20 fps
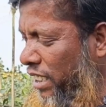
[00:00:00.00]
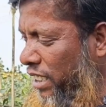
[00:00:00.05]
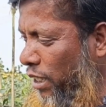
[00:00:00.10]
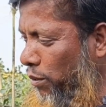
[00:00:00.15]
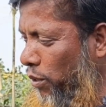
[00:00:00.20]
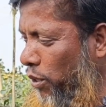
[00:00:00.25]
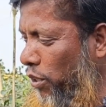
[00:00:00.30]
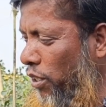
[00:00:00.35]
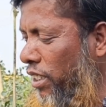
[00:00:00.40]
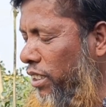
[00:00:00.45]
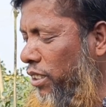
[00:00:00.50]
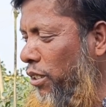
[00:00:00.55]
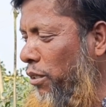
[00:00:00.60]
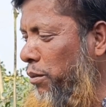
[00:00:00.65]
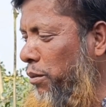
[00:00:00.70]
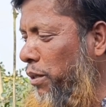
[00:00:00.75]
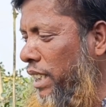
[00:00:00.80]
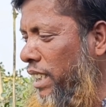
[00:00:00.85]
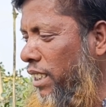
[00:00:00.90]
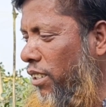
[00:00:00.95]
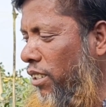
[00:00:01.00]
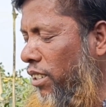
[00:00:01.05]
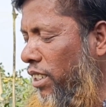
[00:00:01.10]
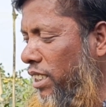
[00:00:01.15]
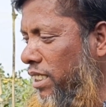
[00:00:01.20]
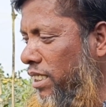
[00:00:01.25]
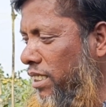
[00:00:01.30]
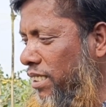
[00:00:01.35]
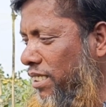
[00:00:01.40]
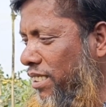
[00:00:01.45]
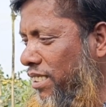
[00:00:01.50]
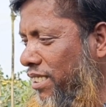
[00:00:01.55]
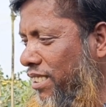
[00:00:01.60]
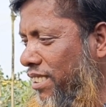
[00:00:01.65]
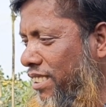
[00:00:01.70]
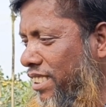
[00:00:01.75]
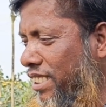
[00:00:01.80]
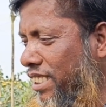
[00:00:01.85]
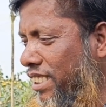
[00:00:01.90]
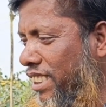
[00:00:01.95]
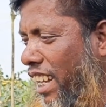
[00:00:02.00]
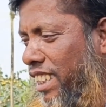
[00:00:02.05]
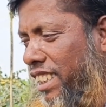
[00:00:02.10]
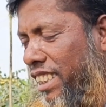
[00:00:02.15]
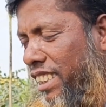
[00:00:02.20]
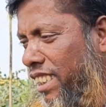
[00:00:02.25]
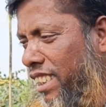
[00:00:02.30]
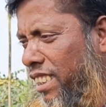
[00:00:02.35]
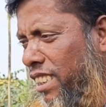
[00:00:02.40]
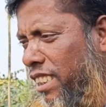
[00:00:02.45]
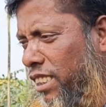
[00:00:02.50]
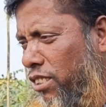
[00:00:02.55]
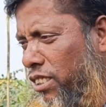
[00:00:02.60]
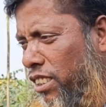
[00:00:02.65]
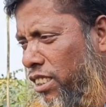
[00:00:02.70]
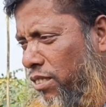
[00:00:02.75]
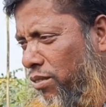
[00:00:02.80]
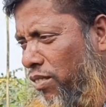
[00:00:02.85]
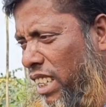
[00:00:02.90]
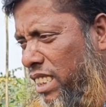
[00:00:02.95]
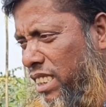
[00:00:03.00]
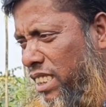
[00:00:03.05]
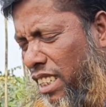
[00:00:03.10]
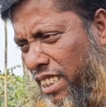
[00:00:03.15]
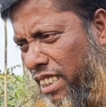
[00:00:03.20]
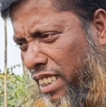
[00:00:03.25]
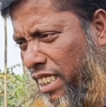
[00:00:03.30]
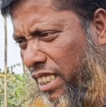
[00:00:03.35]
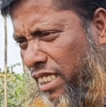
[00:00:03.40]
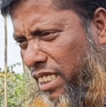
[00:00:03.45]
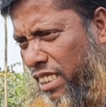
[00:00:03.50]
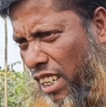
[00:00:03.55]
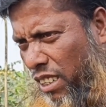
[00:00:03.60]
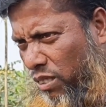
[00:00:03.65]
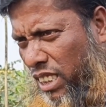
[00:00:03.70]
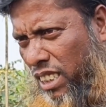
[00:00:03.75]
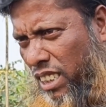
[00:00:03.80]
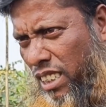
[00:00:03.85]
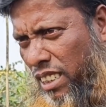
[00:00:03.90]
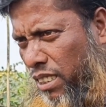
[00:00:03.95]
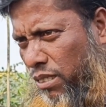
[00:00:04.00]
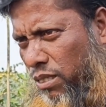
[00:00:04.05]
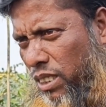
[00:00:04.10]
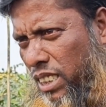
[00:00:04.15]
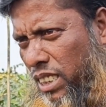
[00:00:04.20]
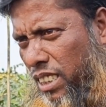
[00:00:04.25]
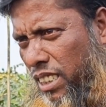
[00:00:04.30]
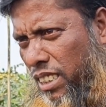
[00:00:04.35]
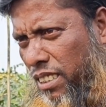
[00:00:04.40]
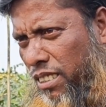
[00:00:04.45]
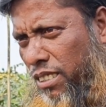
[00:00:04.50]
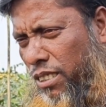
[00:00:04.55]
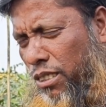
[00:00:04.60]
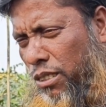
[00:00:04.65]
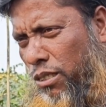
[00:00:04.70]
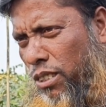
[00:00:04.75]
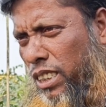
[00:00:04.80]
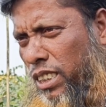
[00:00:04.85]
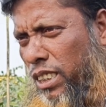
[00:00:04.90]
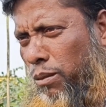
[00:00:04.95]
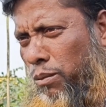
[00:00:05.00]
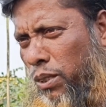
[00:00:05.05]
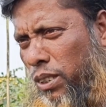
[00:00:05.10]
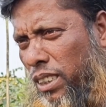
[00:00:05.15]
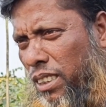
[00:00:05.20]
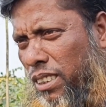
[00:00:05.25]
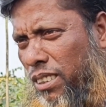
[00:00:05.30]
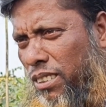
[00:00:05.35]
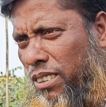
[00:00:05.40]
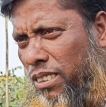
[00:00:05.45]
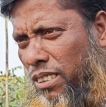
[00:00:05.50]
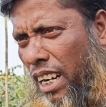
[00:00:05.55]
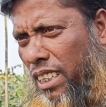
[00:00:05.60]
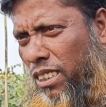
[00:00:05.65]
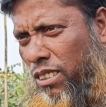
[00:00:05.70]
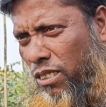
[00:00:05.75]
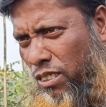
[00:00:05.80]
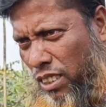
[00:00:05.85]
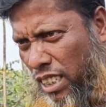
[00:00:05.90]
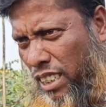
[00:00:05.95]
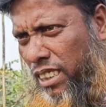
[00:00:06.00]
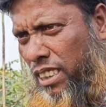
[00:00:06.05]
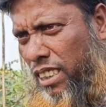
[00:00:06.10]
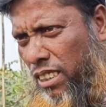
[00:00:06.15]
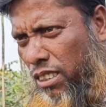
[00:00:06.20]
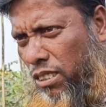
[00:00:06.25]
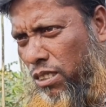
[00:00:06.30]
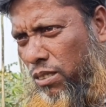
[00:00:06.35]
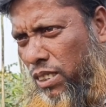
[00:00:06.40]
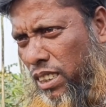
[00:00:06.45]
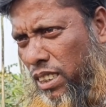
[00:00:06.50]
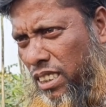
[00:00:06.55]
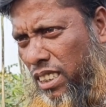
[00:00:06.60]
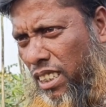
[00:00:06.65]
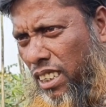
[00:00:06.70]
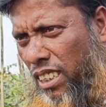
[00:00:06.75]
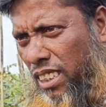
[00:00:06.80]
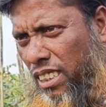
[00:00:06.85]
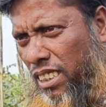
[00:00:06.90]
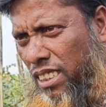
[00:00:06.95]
হিসাবে হইলে তো মানে হয় সাড়ে তিন কানিয়ে যদি পাঁচ লাখ টাকা সাড়ে পাঁচ লাখ টাকা বেচছি তো হিসাব করেন আট নয় লাখ টাকা হবে ইনশাল্লাহ